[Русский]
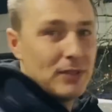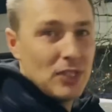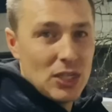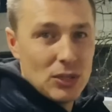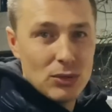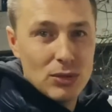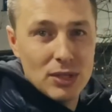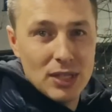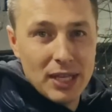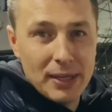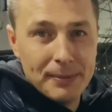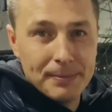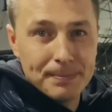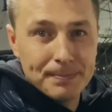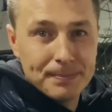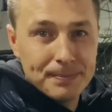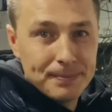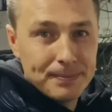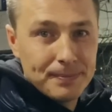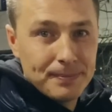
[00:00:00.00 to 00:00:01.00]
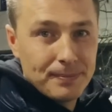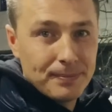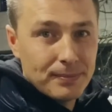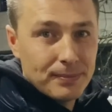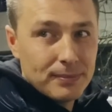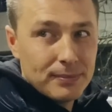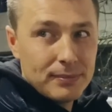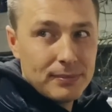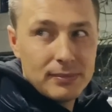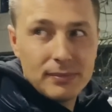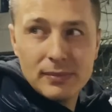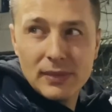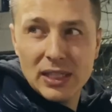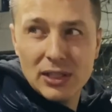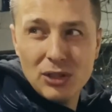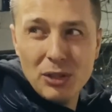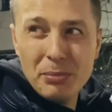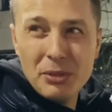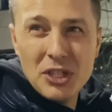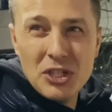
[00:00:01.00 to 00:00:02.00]
Сейчас узнаем.
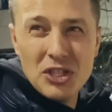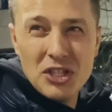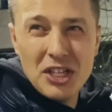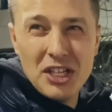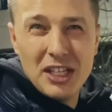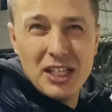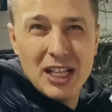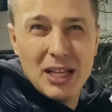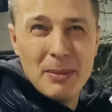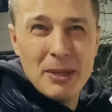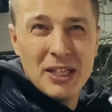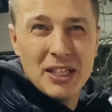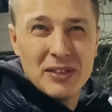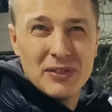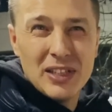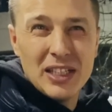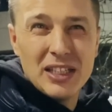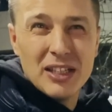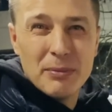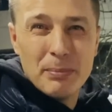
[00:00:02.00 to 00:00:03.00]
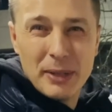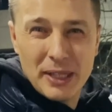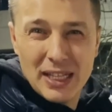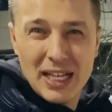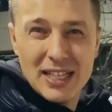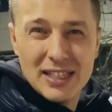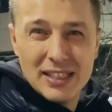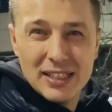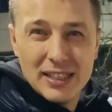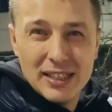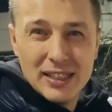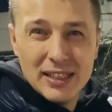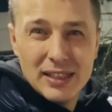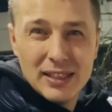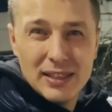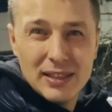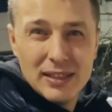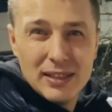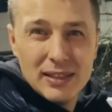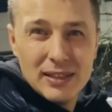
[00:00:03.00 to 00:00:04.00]
154 километра, литров 15.
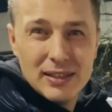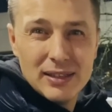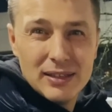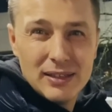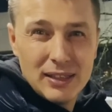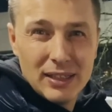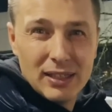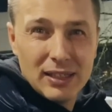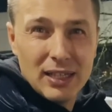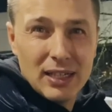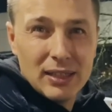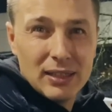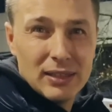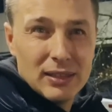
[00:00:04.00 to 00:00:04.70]
Вот так.